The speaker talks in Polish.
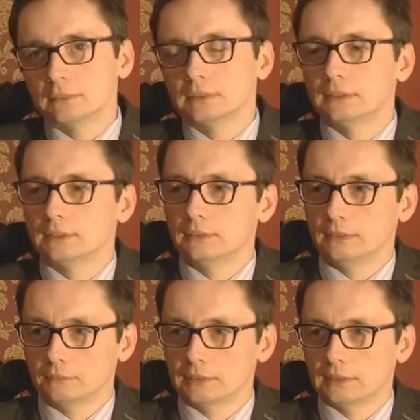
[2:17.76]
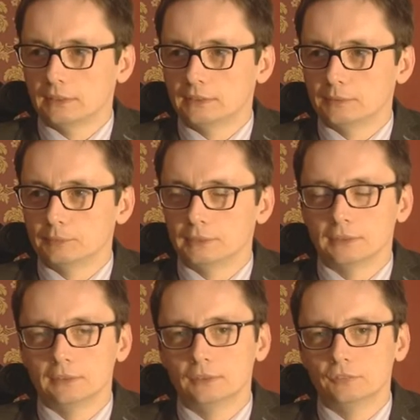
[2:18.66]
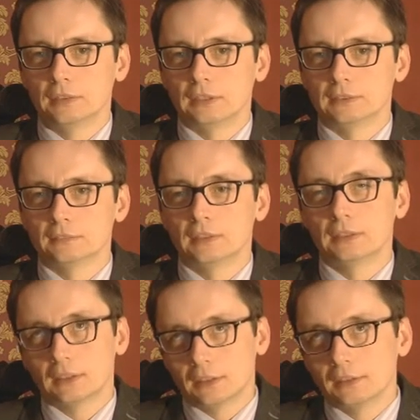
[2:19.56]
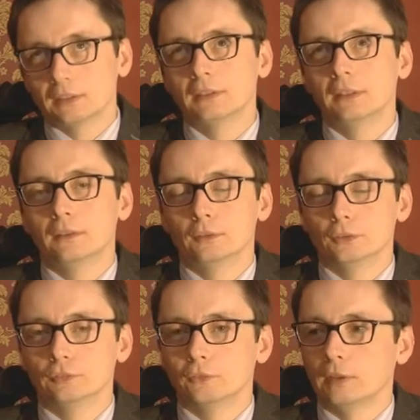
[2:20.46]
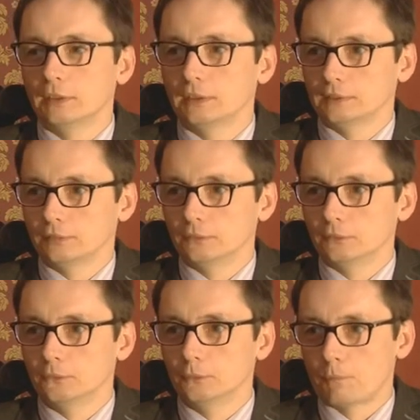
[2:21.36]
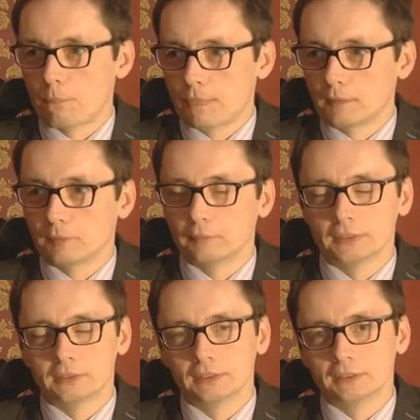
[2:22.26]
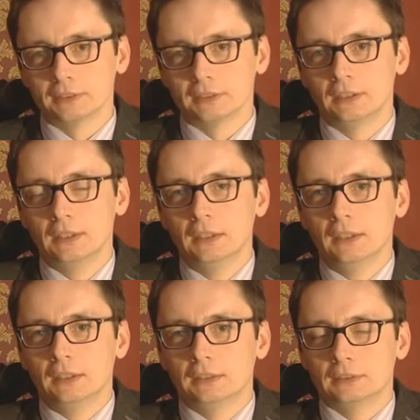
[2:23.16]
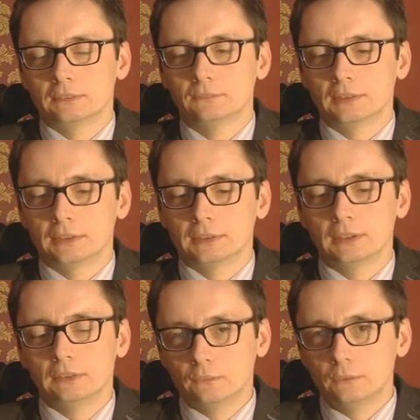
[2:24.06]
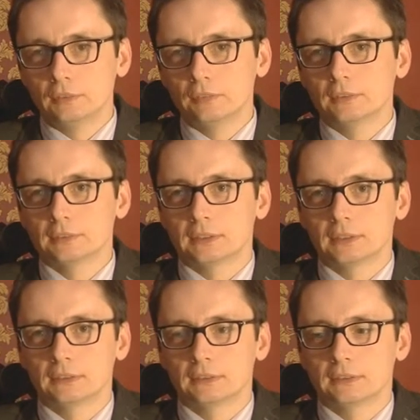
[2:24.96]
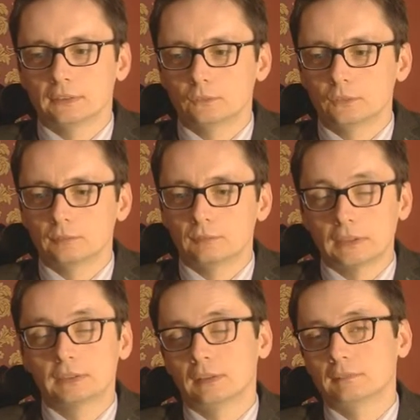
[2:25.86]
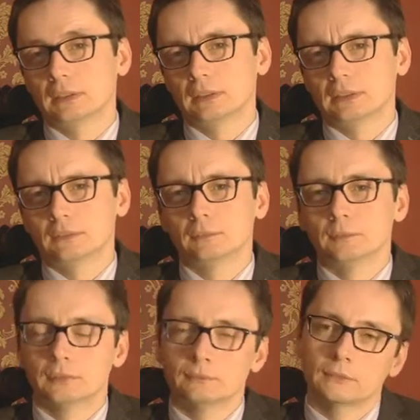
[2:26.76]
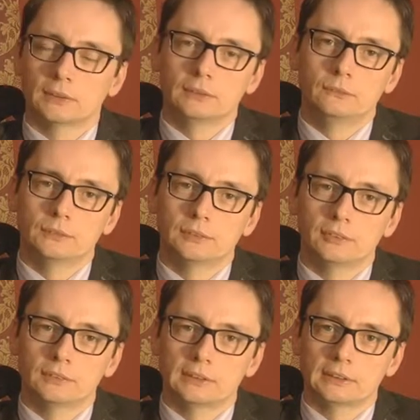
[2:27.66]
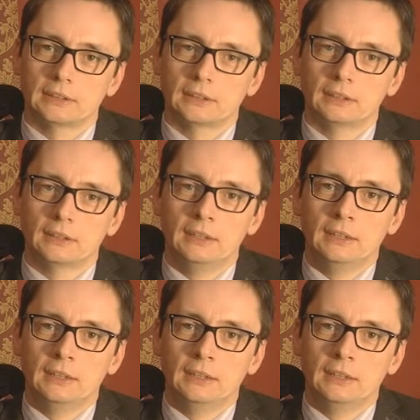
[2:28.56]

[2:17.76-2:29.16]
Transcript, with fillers: niestety nie uzyskaliśmy dofinansowania ale odwołanie jest w toku. Mam nadzieję, że, że skutecznie. I drugi wniosek, na którym bardzo nam zależało, bo to był taki duży wniosek na